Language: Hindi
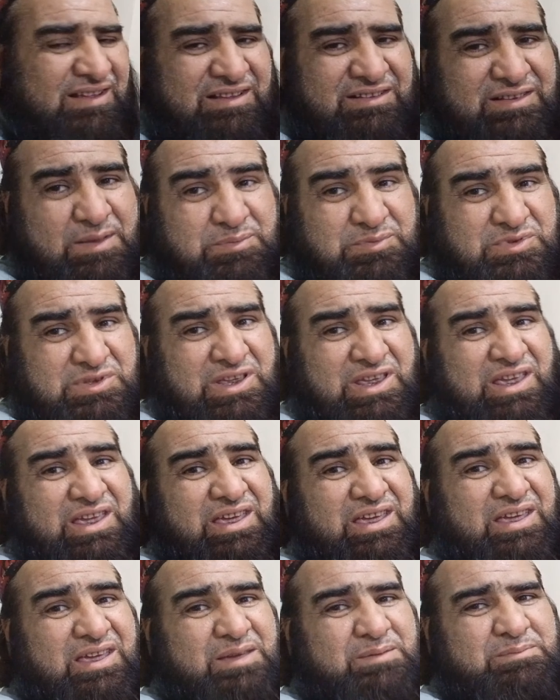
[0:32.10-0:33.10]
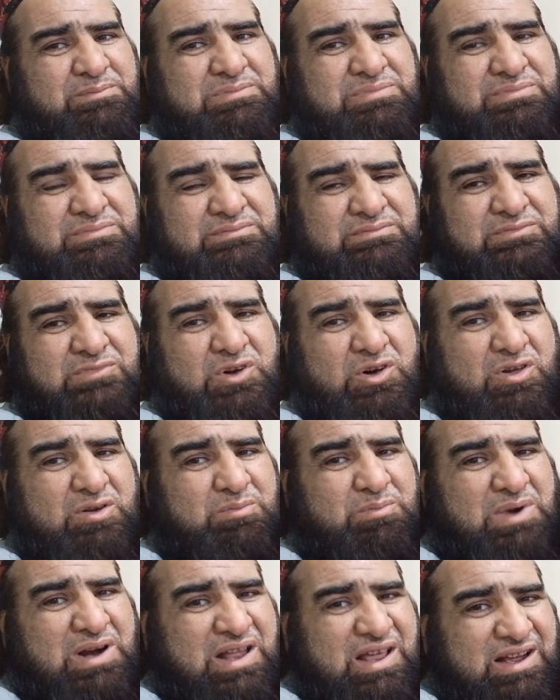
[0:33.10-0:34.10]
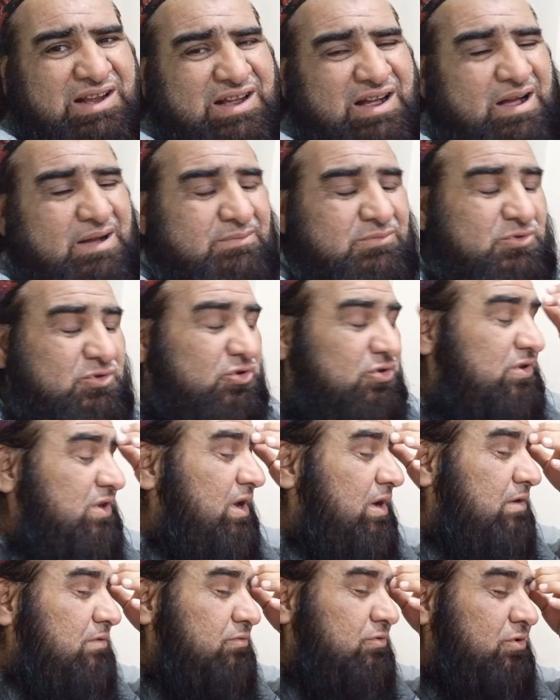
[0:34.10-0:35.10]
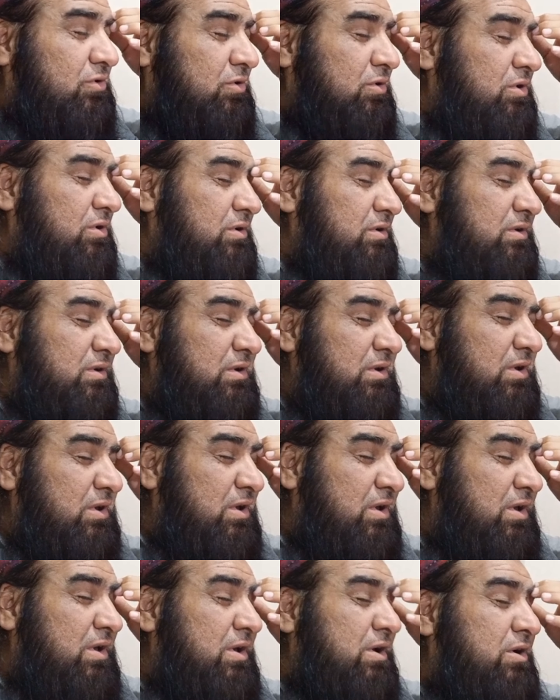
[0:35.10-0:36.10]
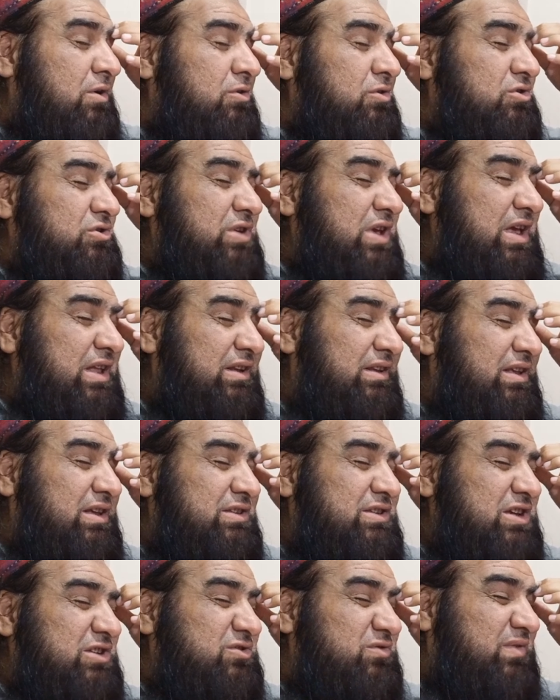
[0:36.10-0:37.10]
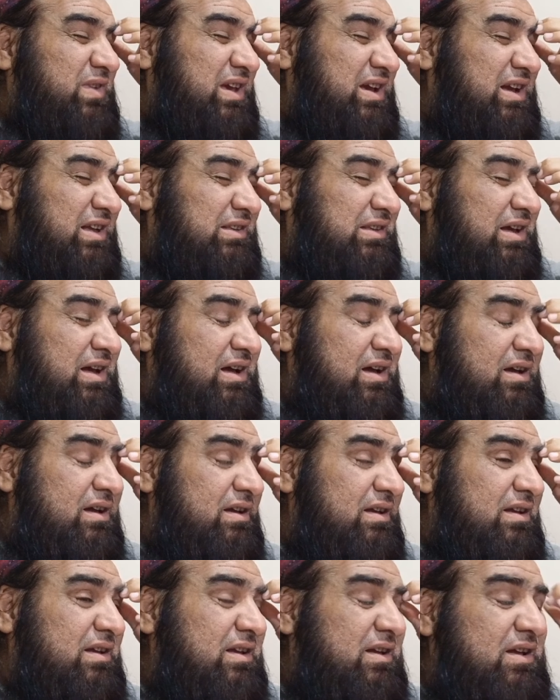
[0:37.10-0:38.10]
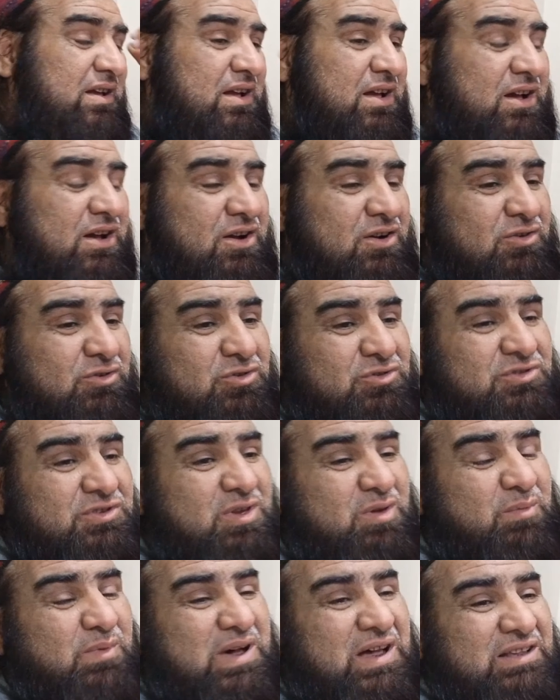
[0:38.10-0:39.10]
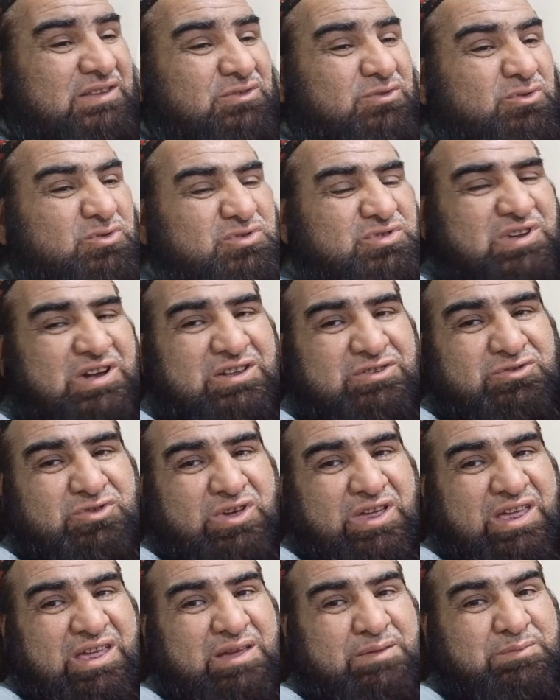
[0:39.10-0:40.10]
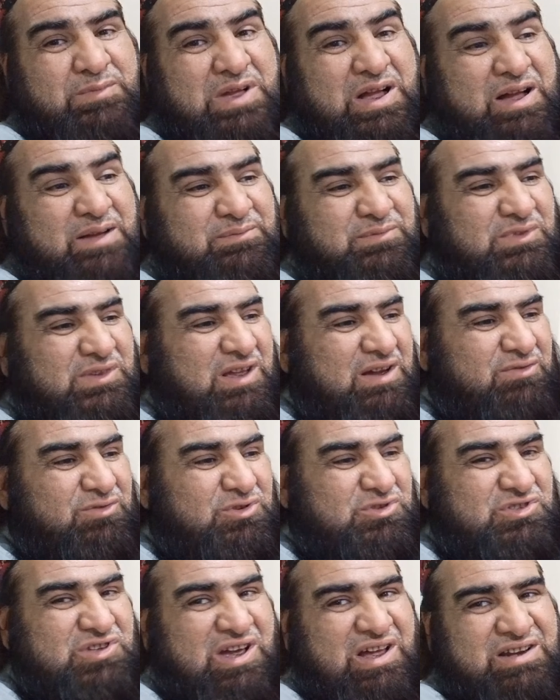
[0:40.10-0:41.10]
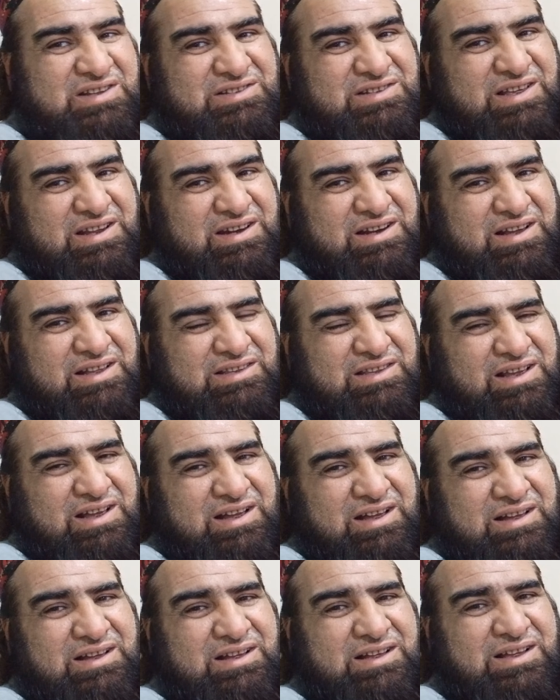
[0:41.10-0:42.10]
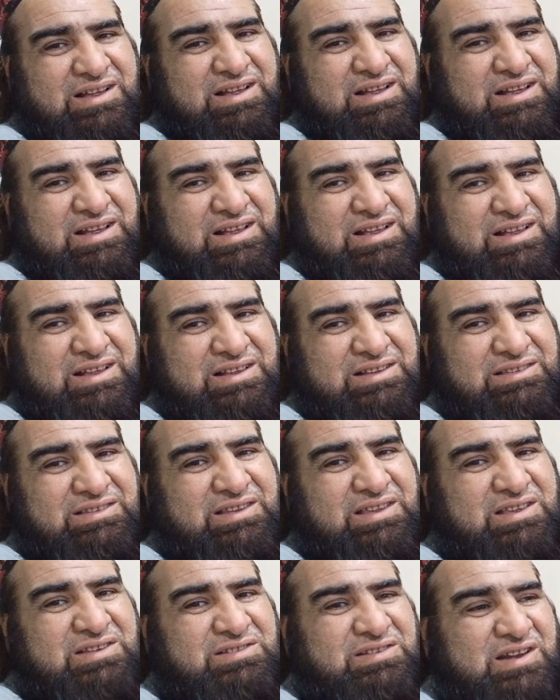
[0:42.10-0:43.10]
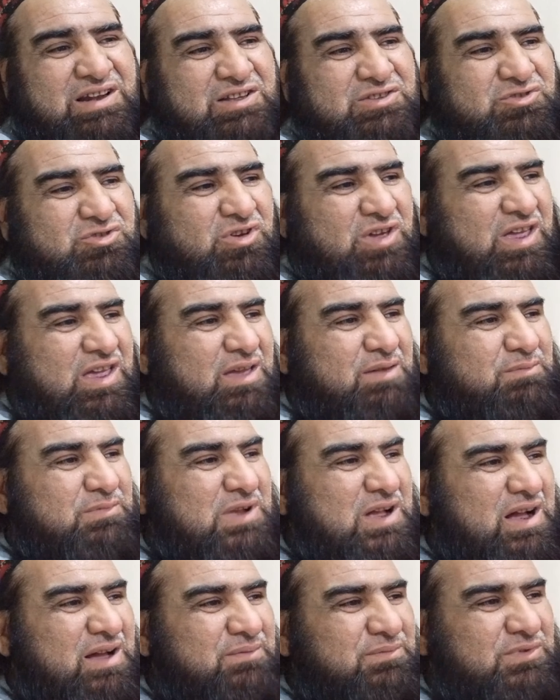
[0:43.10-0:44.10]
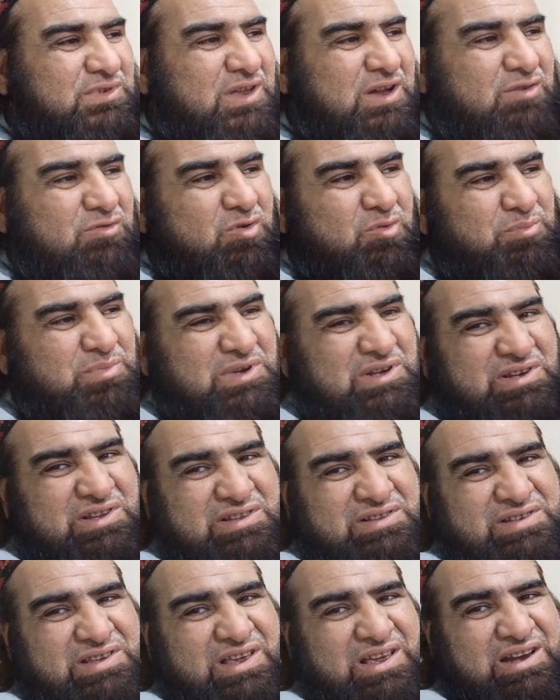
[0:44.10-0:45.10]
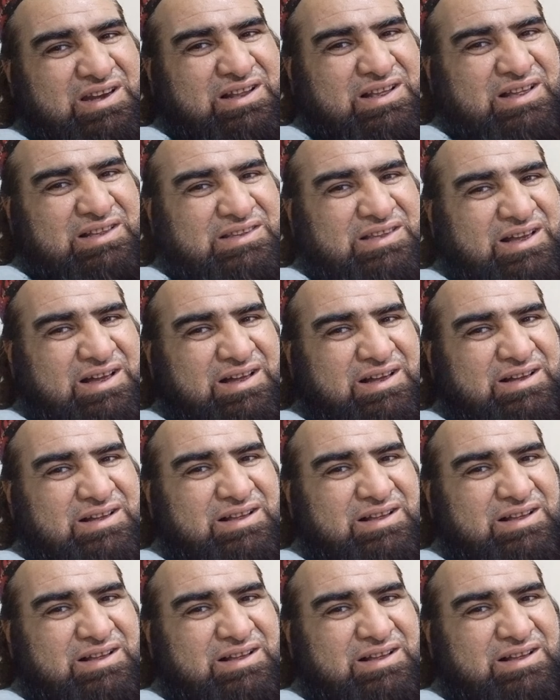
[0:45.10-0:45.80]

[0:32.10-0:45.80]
सबसे अहम और बड़ा काम जो था वो हुसैन के चश्मे का था उसके बाद दूसरा जो अहम काम था वो चार्जर का था तीसरा जो अहम काम था वो पीटीसीएल का था